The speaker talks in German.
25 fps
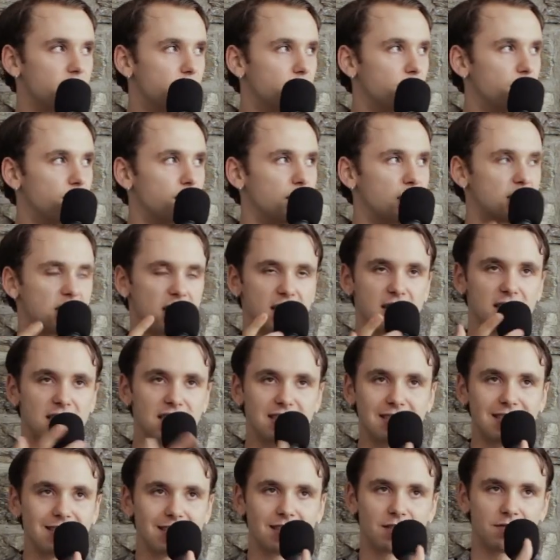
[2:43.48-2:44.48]
mit denen
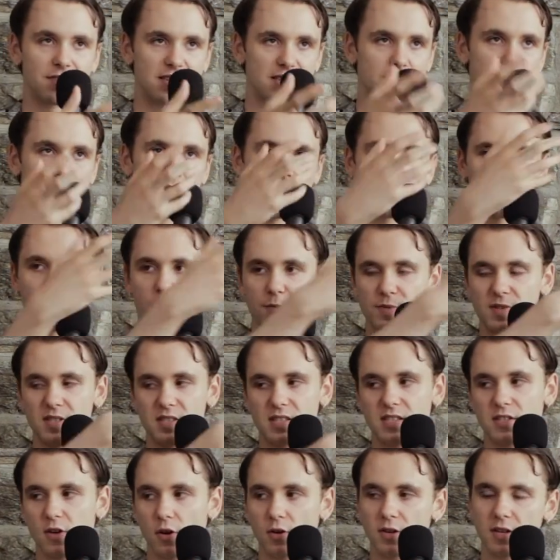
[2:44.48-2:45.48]
irgendwas machen, ob es ein
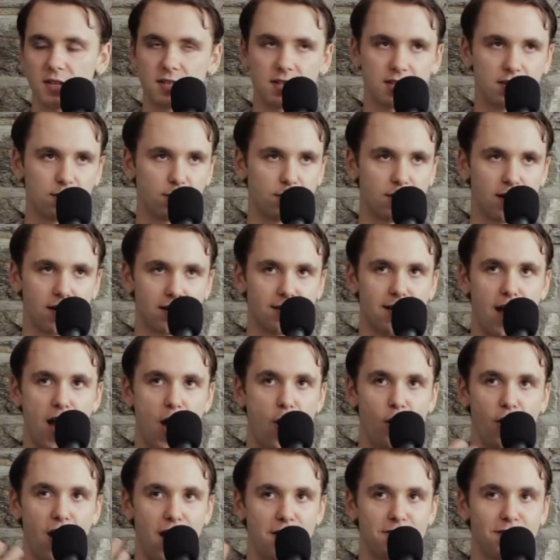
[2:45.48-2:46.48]
Song ist oder
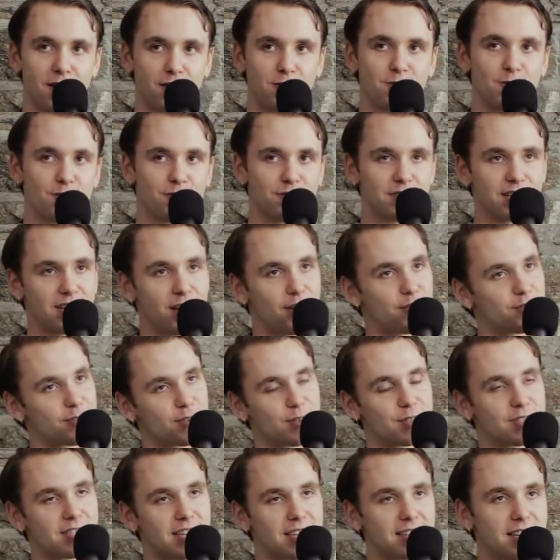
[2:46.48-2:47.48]
auch einfach nur wieder auf ein
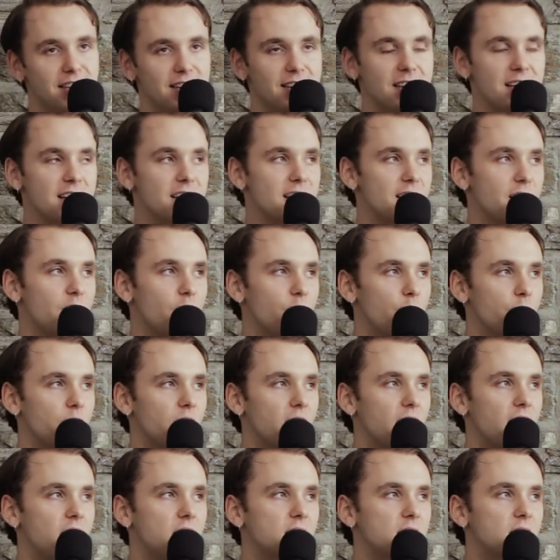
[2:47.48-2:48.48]
Konzert gehen
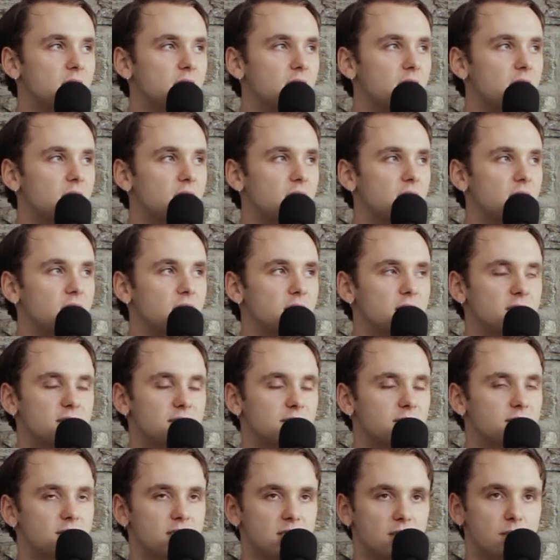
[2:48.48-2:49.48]
oder halt äh,
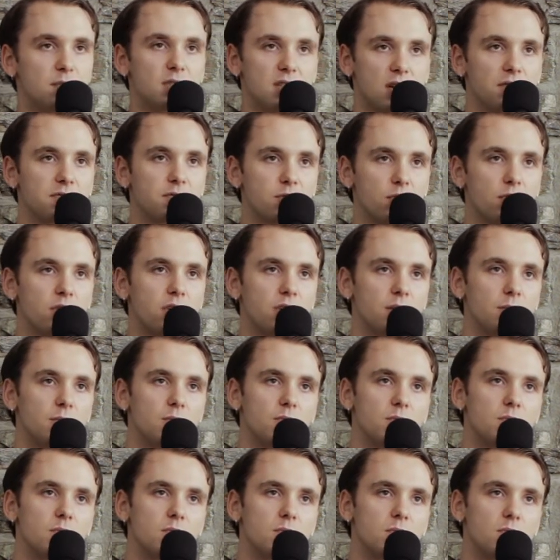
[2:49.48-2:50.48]
die mit auf Tour
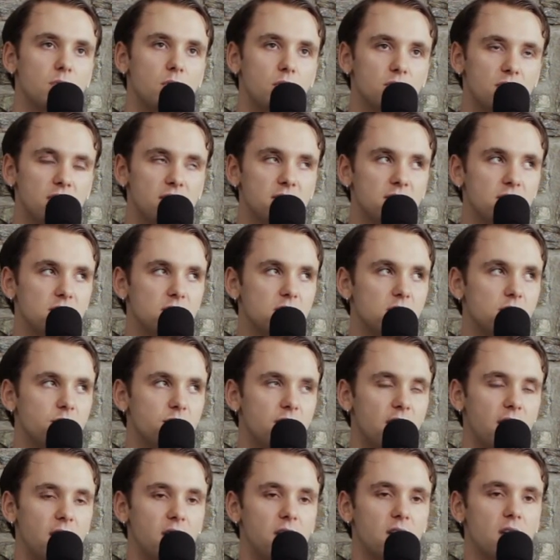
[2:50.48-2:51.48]
nehmen. Und jetzt ist es
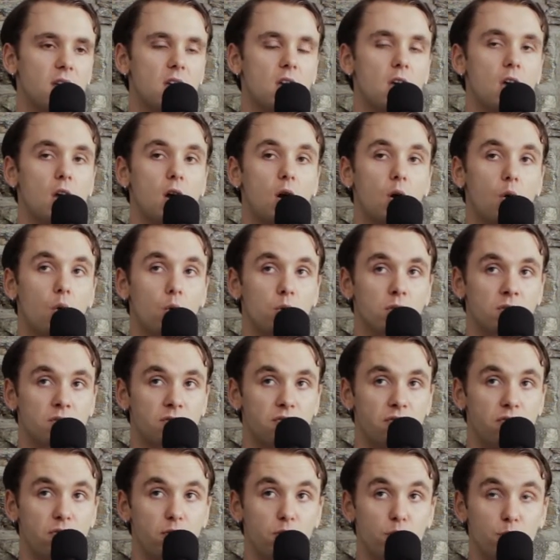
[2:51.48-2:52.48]
soweit. Und
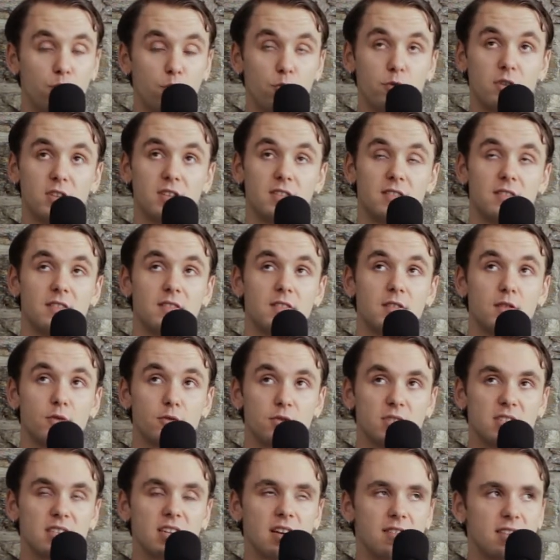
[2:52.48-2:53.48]
Flut,
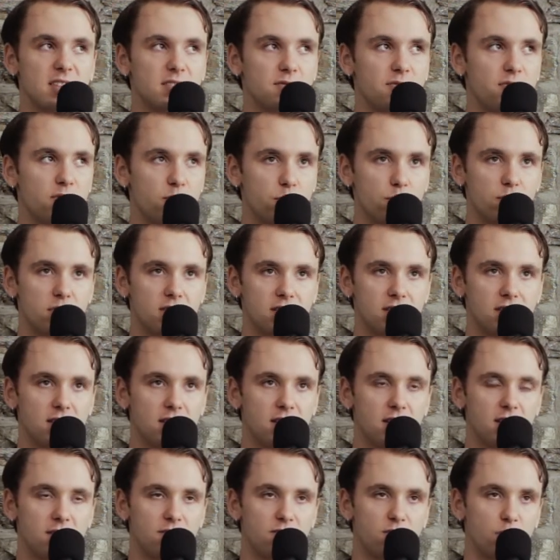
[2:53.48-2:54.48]
lustigerweise Flut
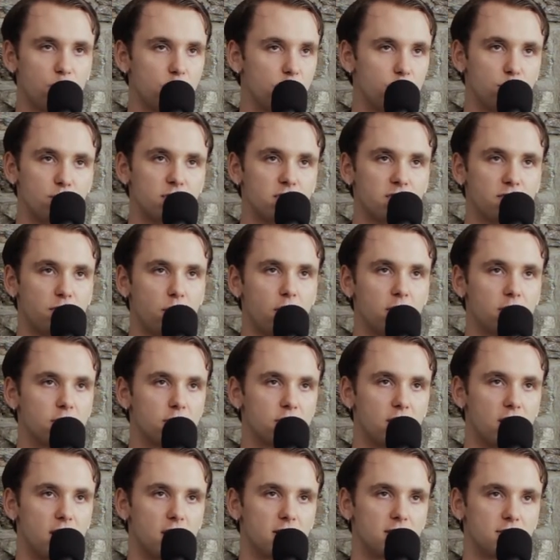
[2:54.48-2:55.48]
äh, wurde uns
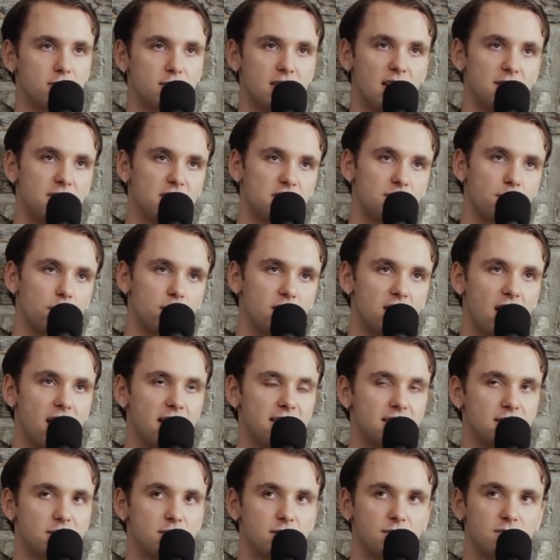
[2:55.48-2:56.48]
vorgeschlagen. So, ja, was wollt ihr
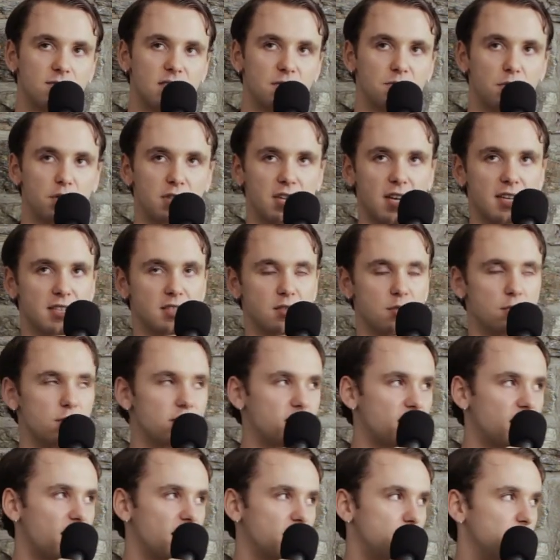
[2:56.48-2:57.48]
eigentlich, wen wollt ihr eigentlich in
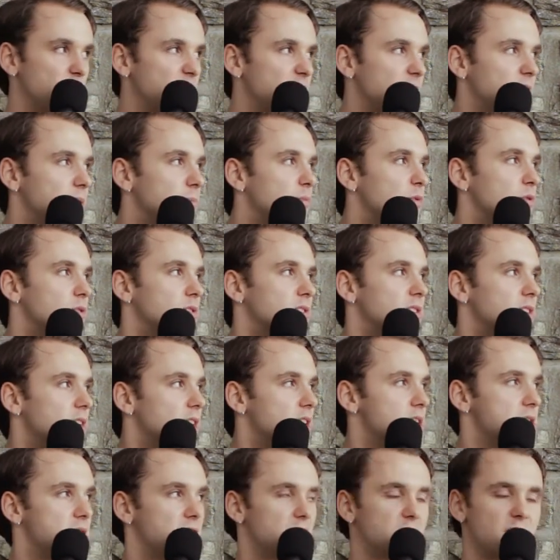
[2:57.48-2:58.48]
Österreich mitnehmen? Und
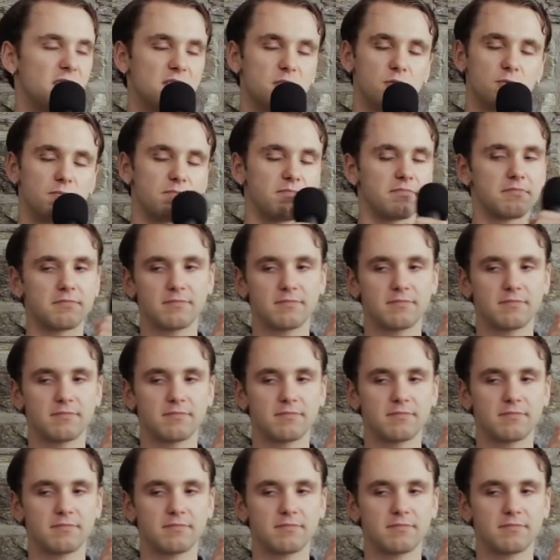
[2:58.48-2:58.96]
ich war so.